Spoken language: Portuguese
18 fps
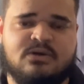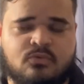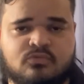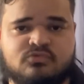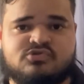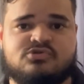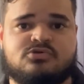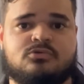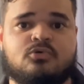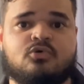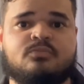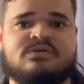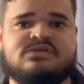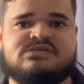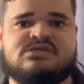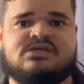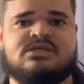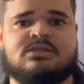Alguns
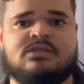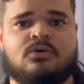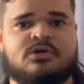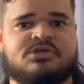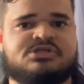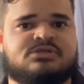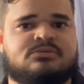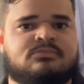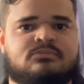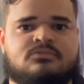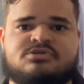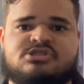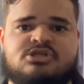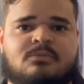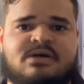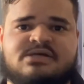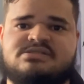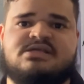clubes que hoje não
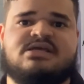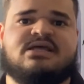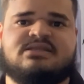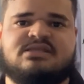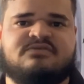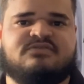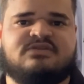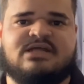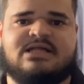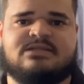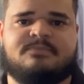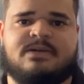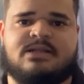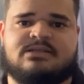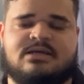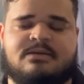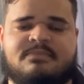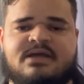estão mais nem em atividade
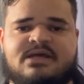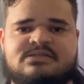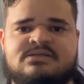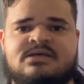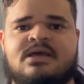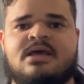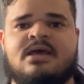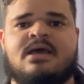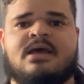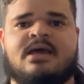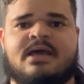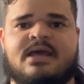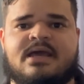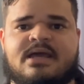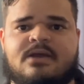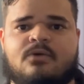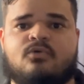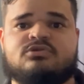praticamente
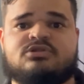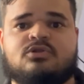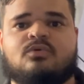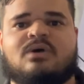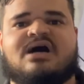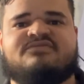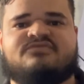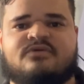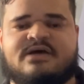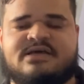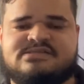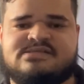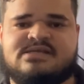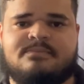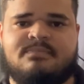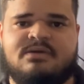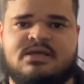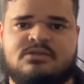é, continuavam
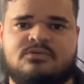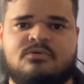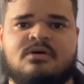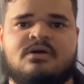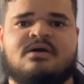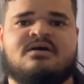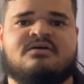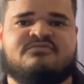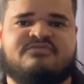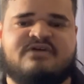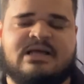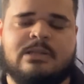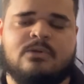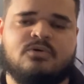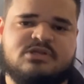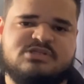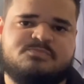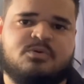recebendo
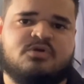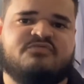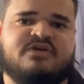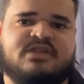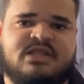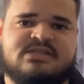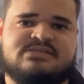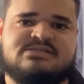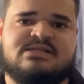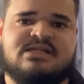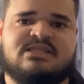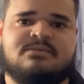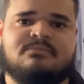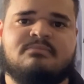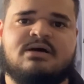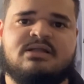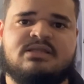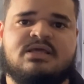valores provenientes da
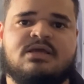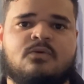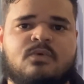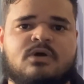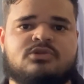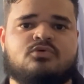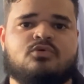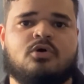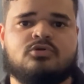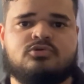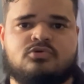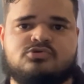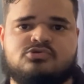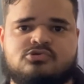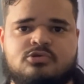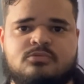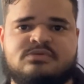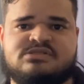Timania, enquanto
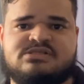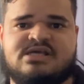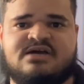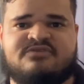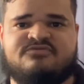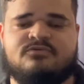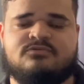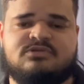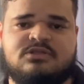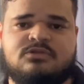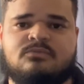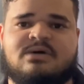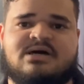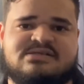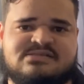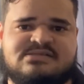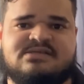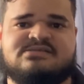outros clubes que haviam tido
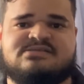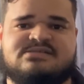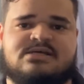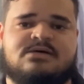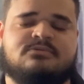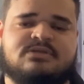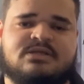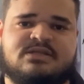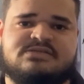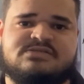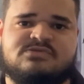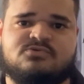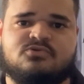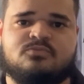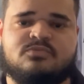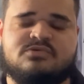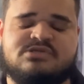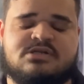uma ascensão né, nesses
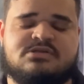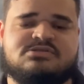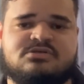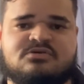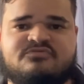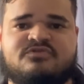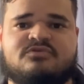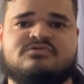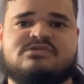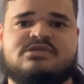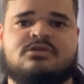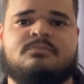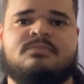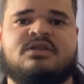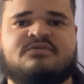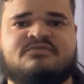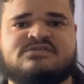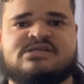últimos anos não vinham sendo
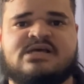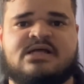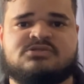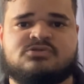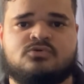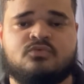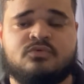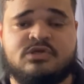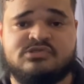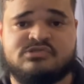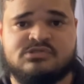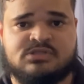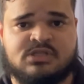beneficiados com isso.